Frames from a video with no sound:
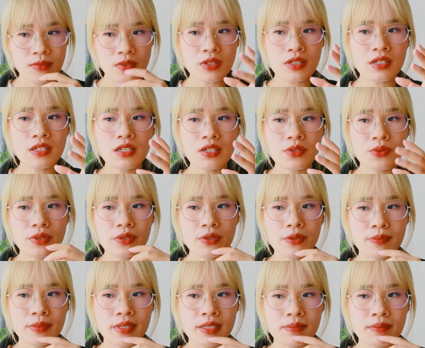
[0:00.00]
đôi khi lời khuyên
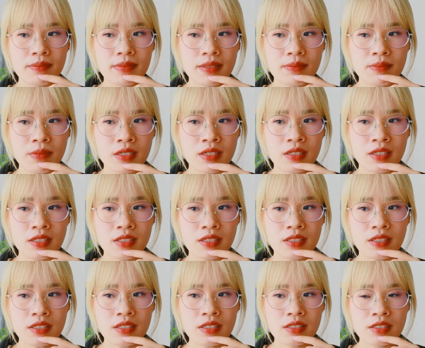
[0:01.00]
của mình bị mọi
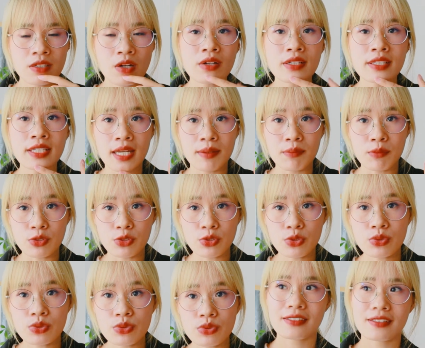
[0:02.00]
người hơi coi nhẹ một
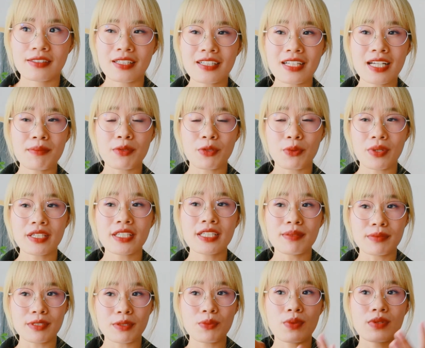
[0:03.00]
chút tất cả mọi quan
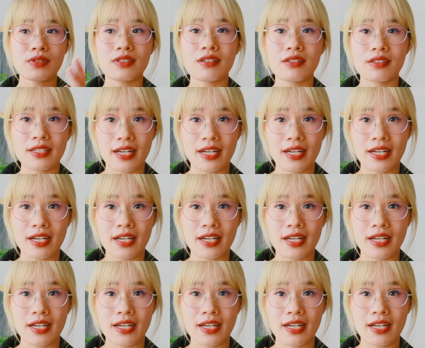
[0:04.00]
điểm trong cuộc đời